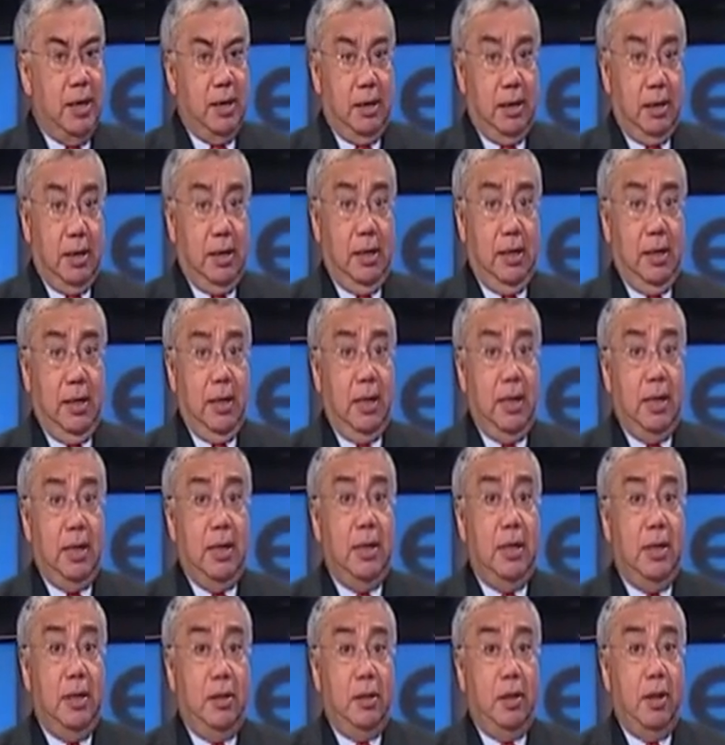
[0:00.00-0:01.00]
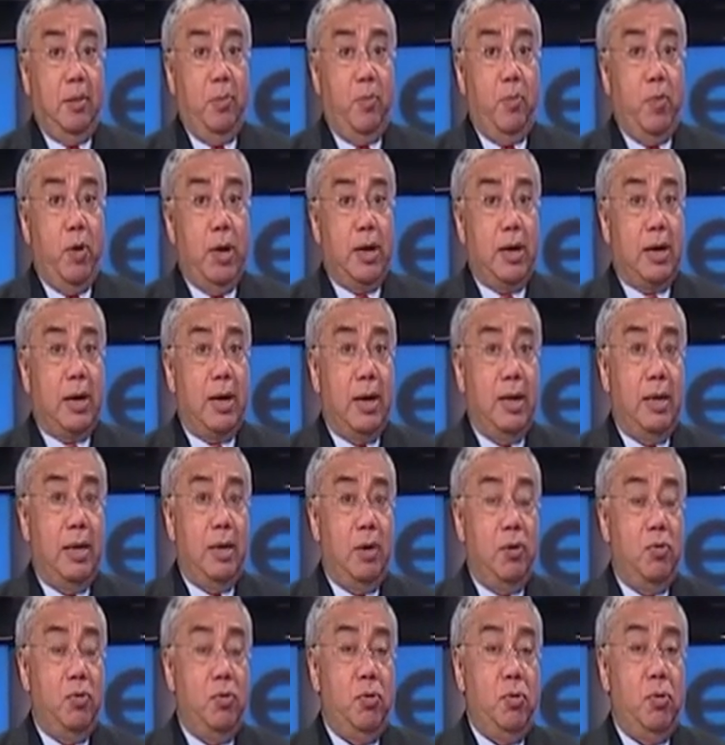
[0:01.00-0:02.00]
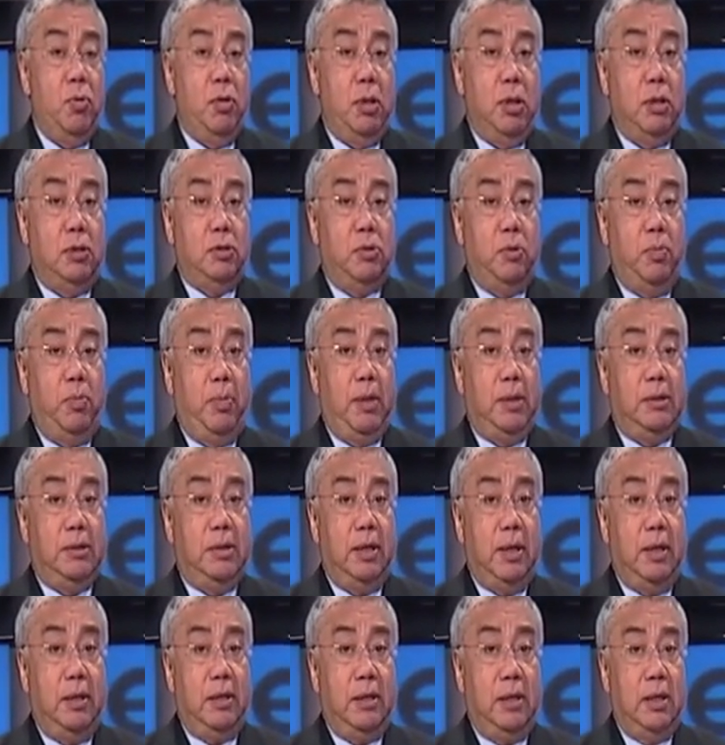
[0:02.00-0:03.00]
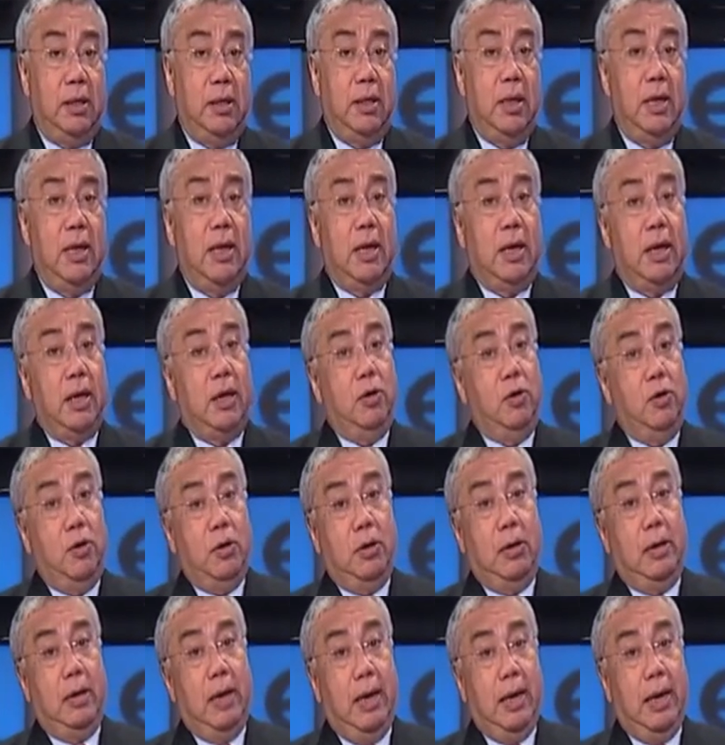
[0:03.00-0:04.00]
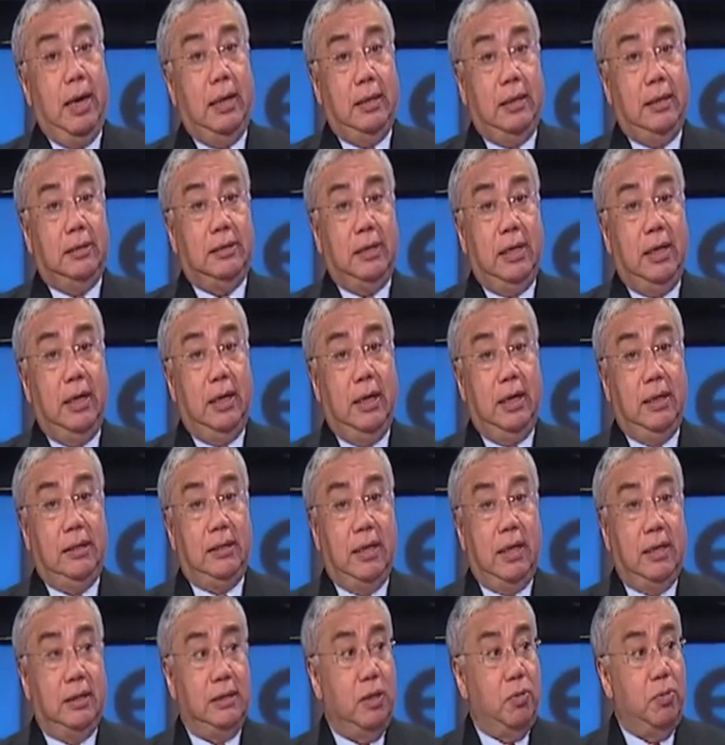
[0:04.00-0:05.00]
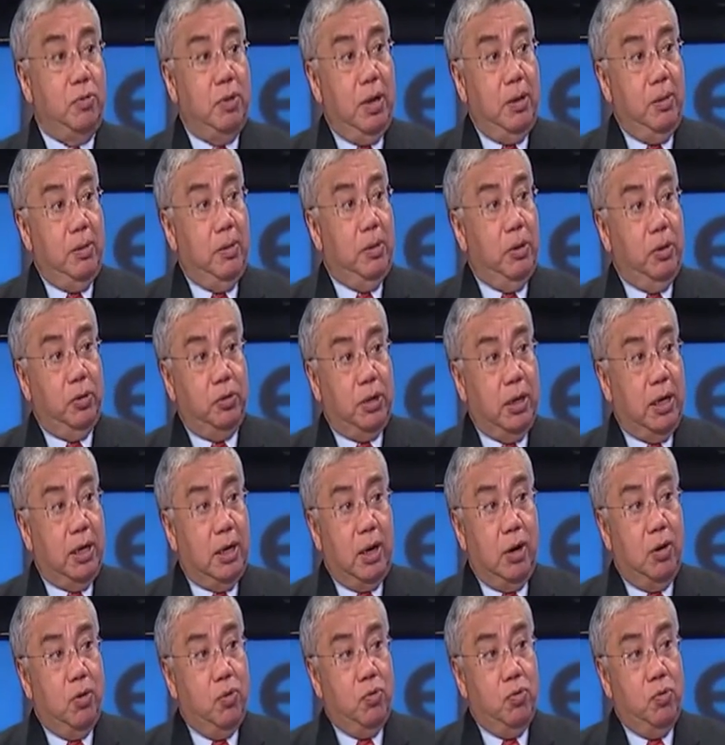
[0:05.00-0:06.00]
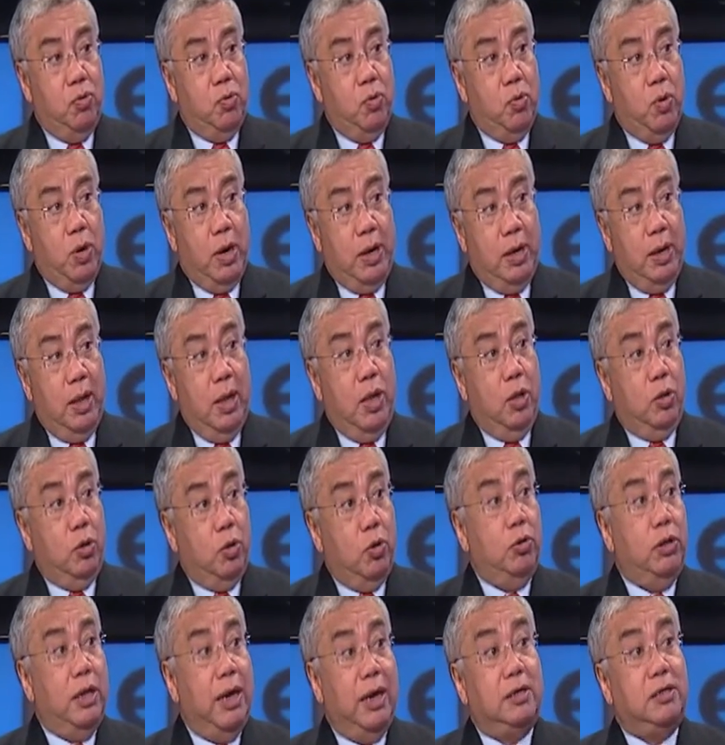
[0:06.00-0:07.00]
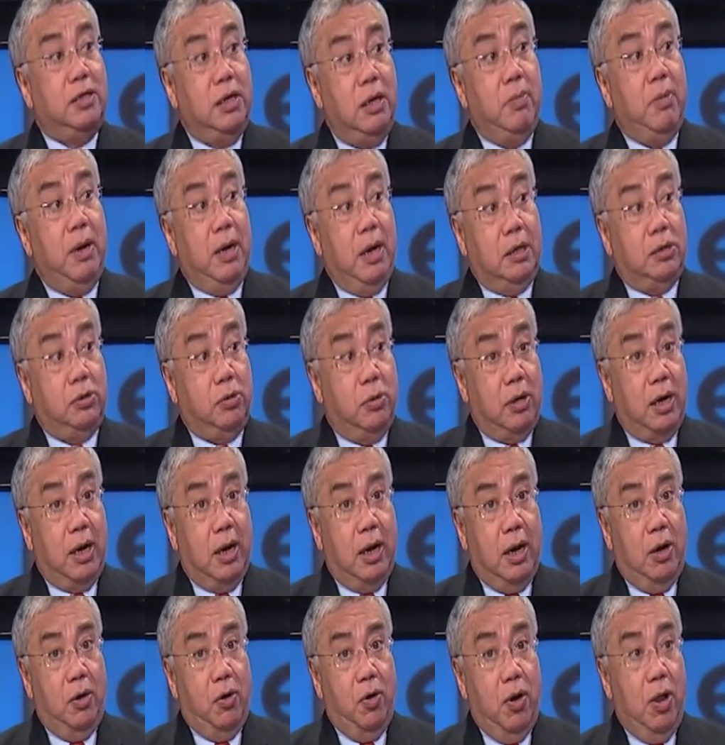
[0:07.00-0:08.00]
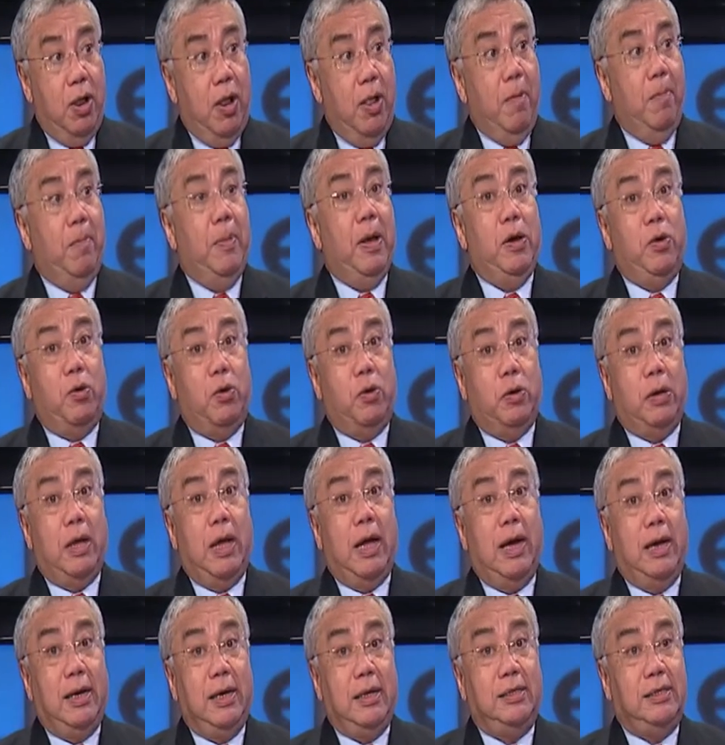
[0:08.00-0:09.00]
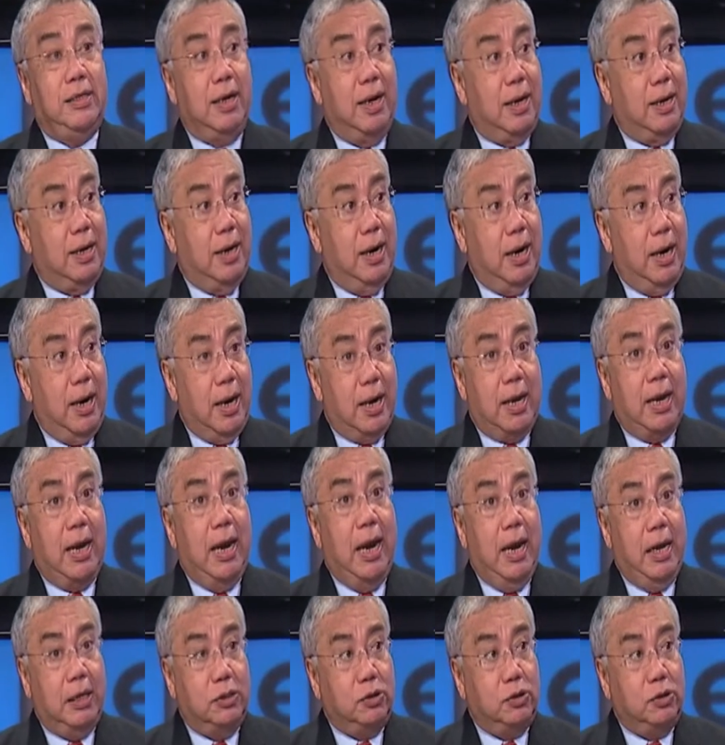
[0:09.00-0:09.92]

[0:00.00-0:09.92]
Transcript: En realidad, después cada uno de esos presidentes que se les hace una biblioteca o un lugar donde exhiben estos regalos, pero ahí se aclara que